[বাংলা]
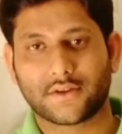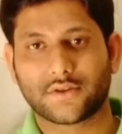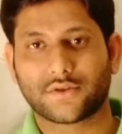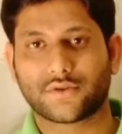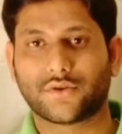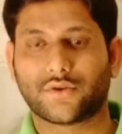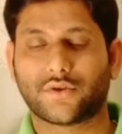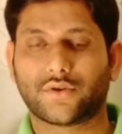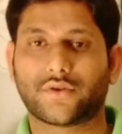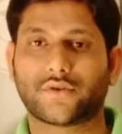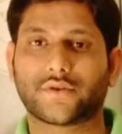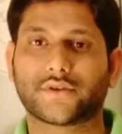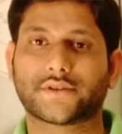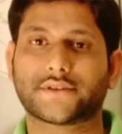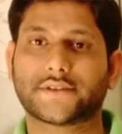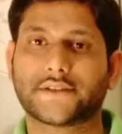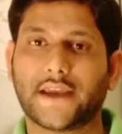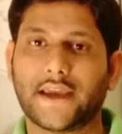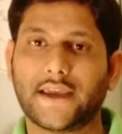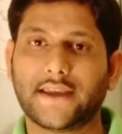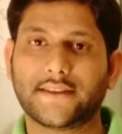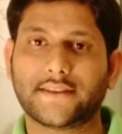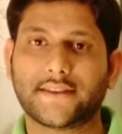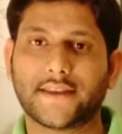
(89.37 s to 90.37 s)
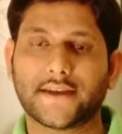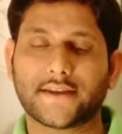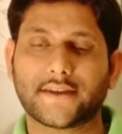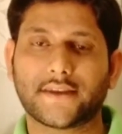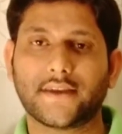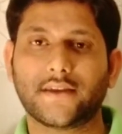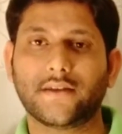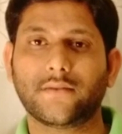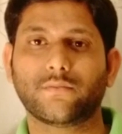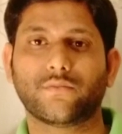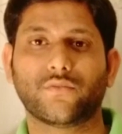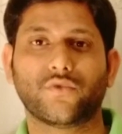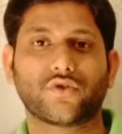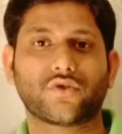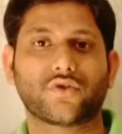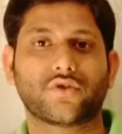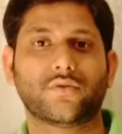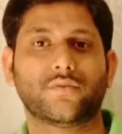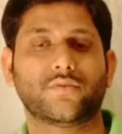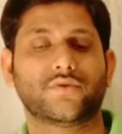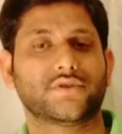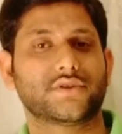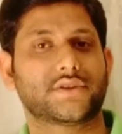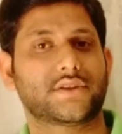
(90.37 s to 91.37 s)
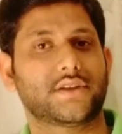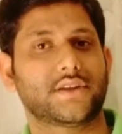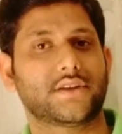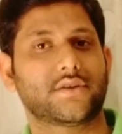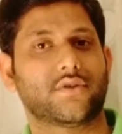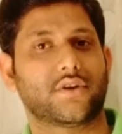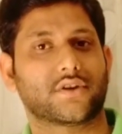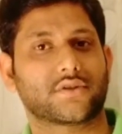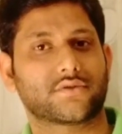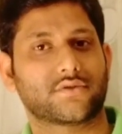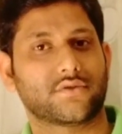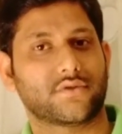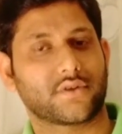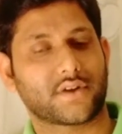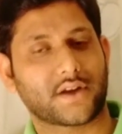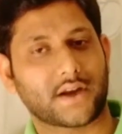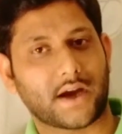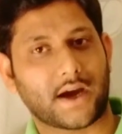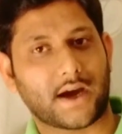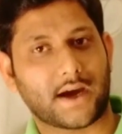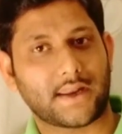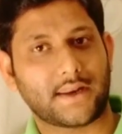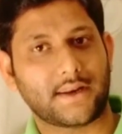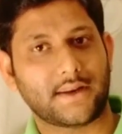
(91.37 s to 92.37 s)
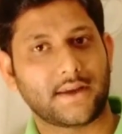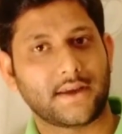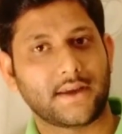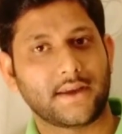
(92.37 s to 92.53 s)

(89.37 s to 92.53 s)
তো সেই থেকেই মুখ্যমন্ত্রী গতকাল